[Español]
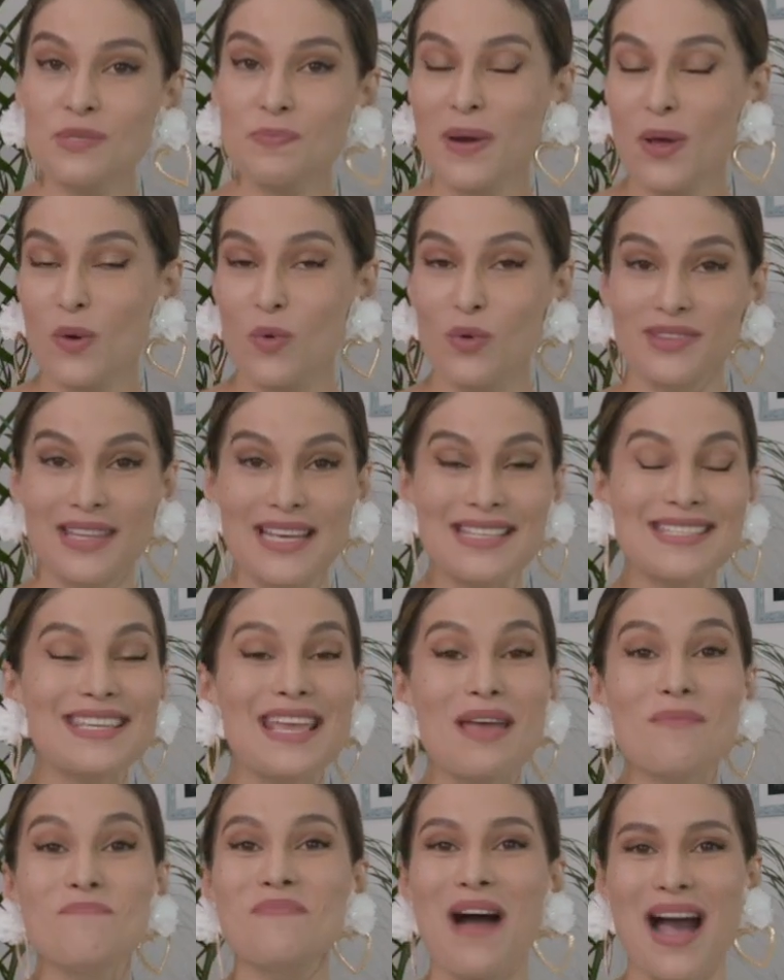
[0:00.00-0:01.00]
las preguntas
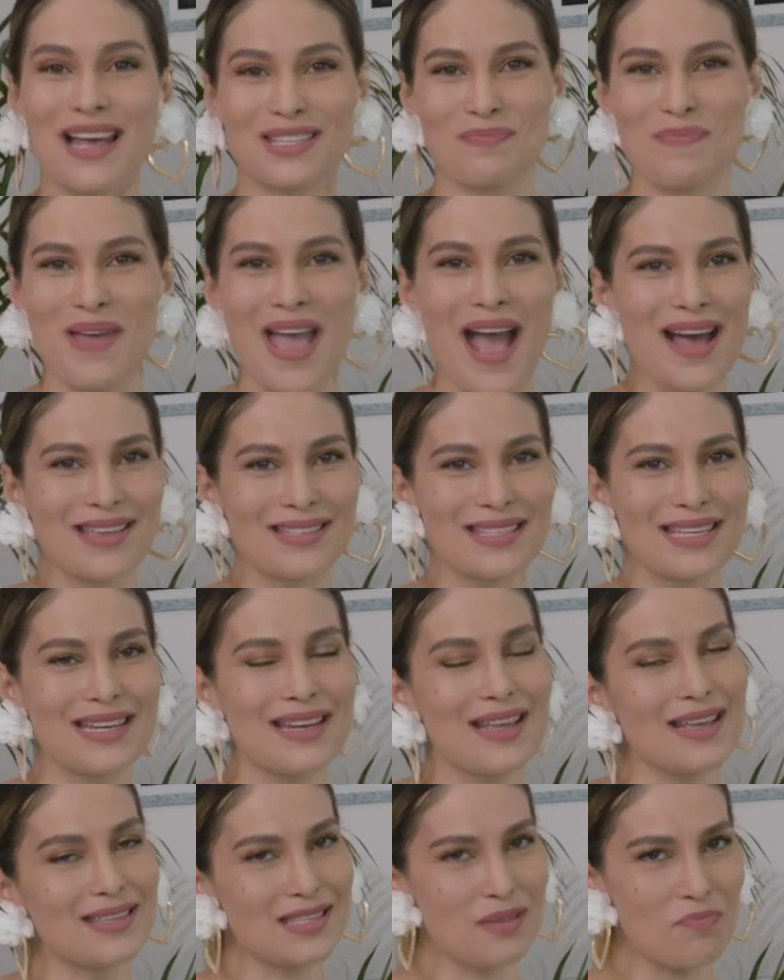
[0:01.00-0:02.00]
que más me
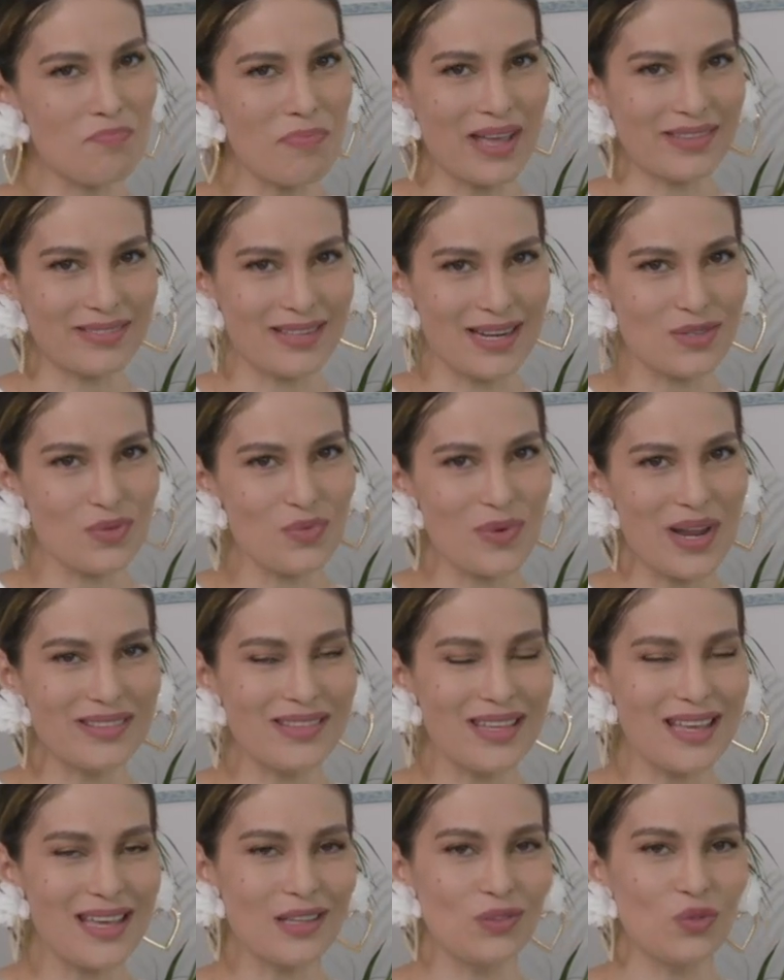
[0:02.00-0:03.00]
hacen es si Petra es una
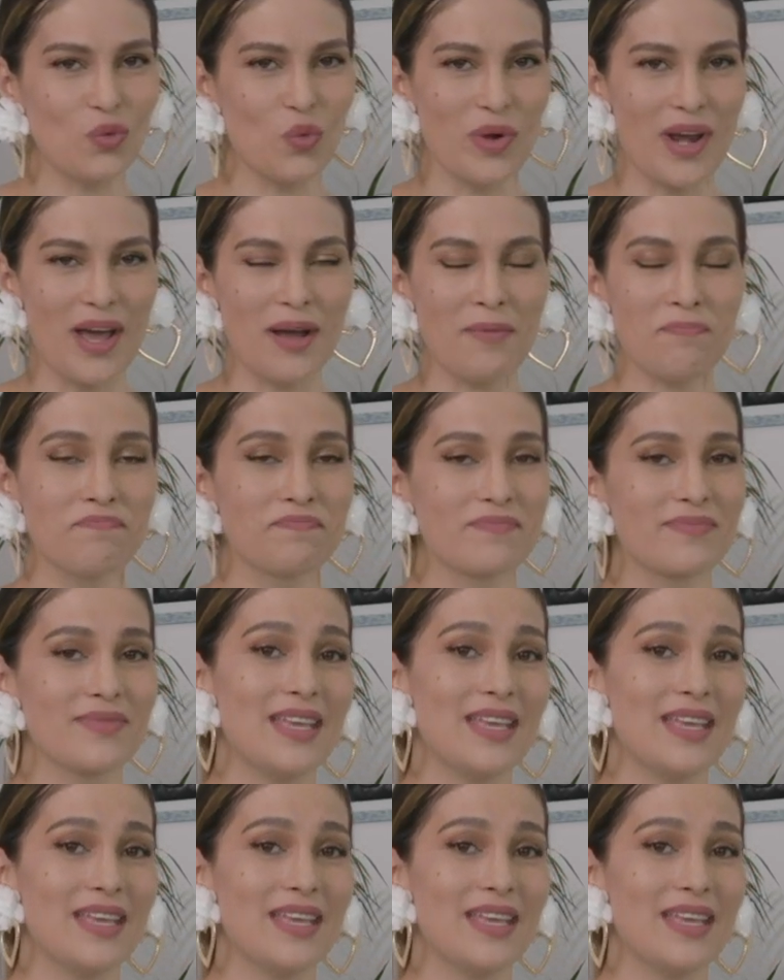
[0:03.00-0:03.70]
etiquetuna